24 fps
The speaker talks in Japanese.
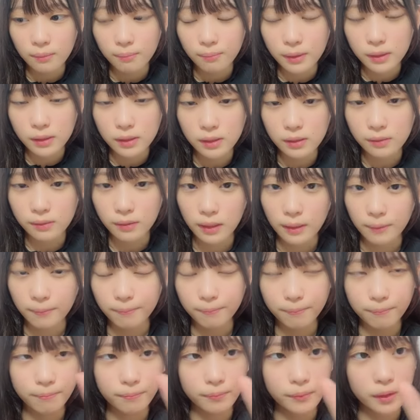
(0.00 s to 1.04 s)
ピッチは
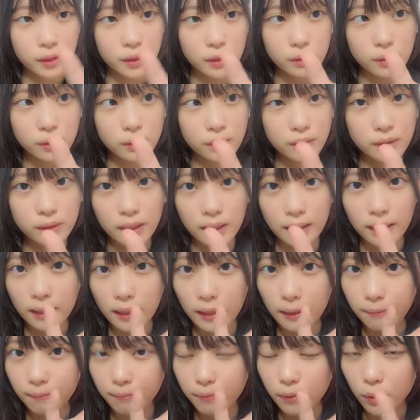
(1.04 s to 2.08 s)
90あっ
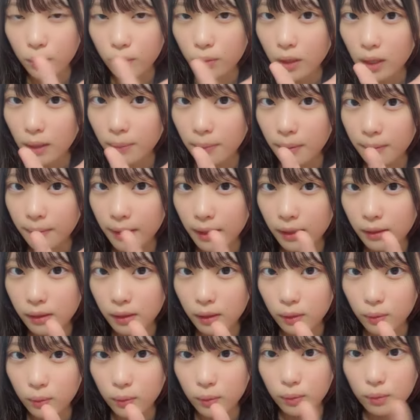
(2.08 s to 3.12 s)
て横幅はある
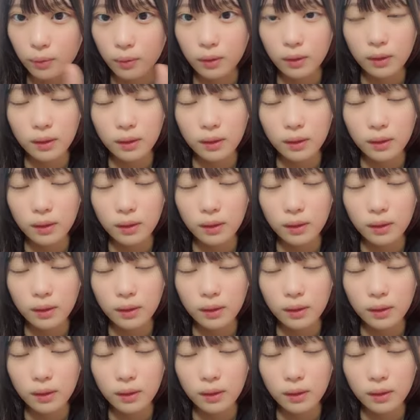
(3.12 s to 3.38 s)
けど